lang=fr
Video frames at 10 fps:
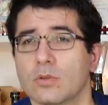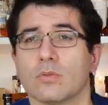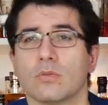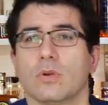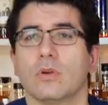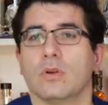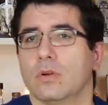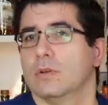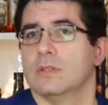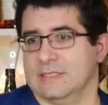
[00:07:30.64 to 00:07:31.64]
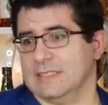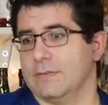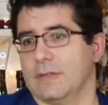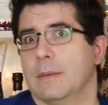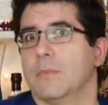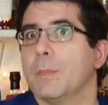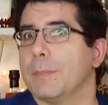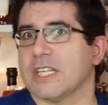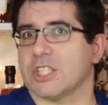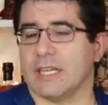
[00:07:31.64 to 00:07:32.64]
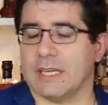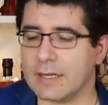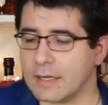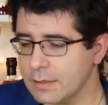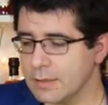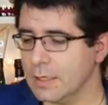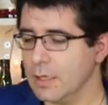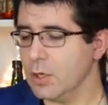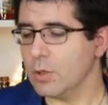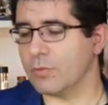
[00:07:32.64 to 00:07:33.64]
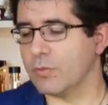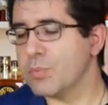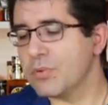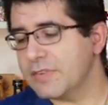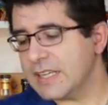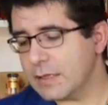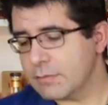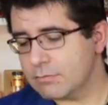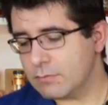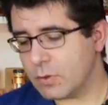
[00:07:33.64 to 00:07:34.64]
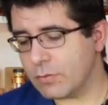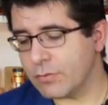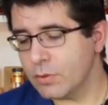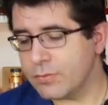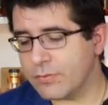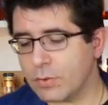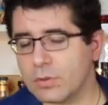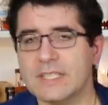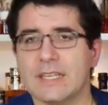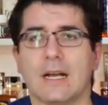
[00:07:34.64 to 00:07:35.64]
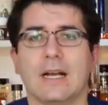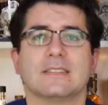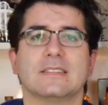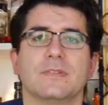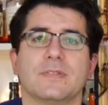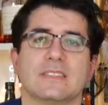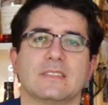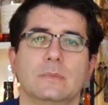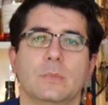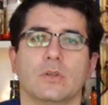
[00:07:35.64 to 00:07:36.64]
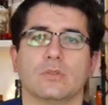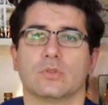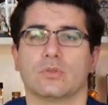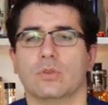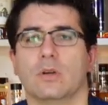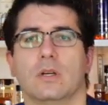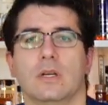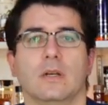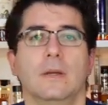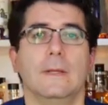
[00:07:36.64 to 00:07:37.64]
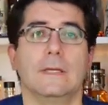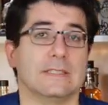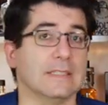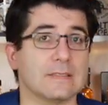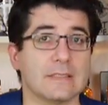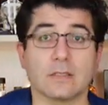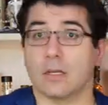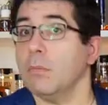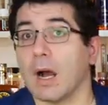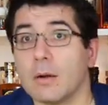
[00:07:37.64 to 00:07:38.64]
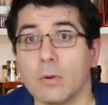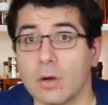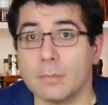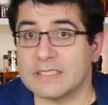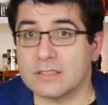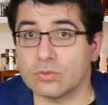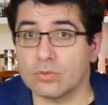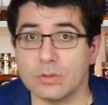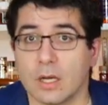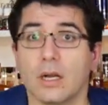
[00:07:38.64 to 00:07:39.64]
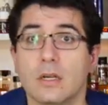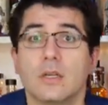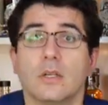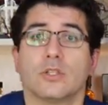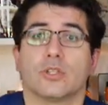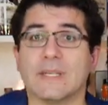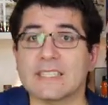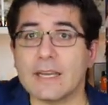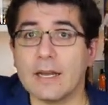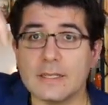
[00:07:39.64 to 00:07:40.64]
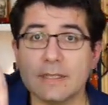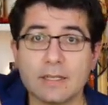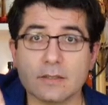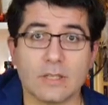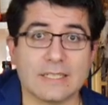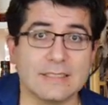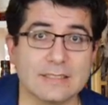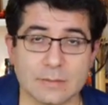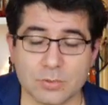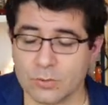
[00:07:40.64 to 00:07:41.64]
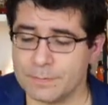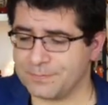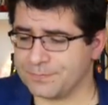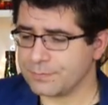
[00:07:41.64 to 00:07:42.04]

donc euh, c'est vraiment pas cher. Vous pouvez vous le fournir assez facilement sur euh, des sites comme Rome hein. Je mettrai un lien dans la description.